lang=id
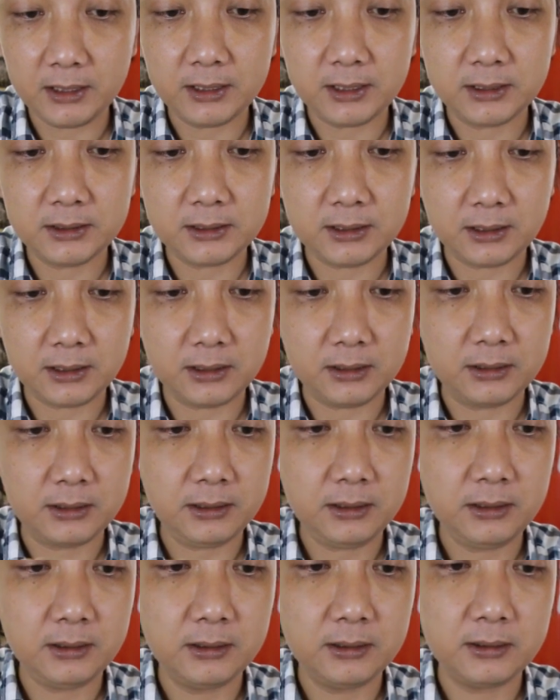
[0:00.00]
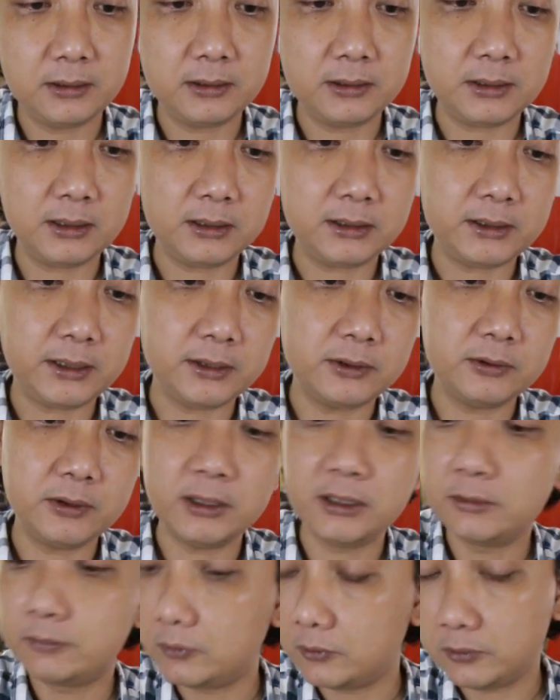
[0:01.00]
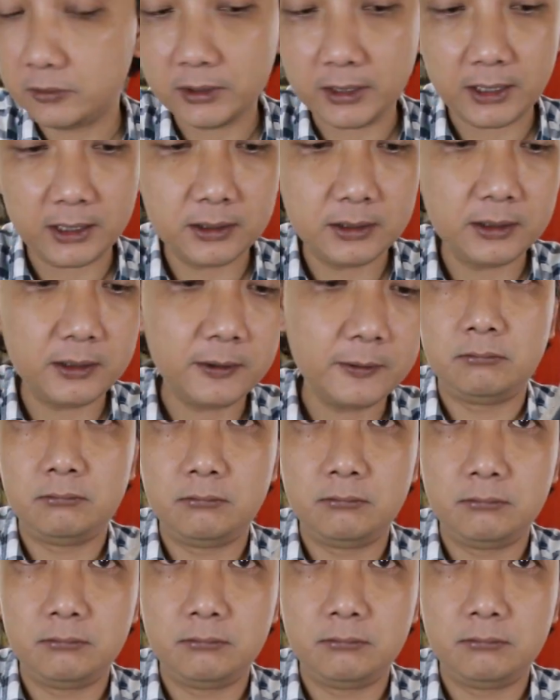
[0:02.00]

ada caranya saya cek juga di buku nggak ada